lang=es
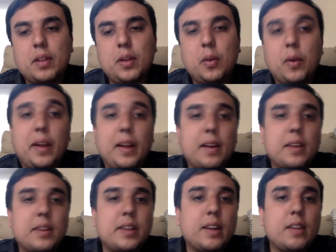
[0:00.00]
De no querer
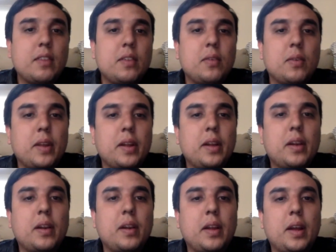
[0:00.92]
retirarse, no querer
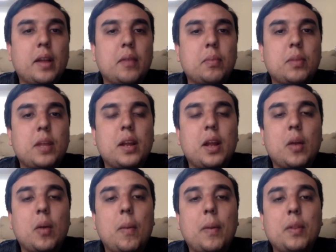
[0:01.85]
eh, aceptar en
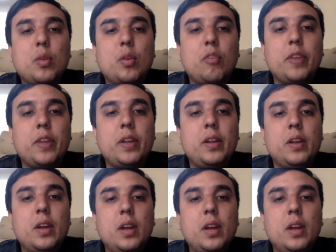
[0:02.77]
algún momento el fin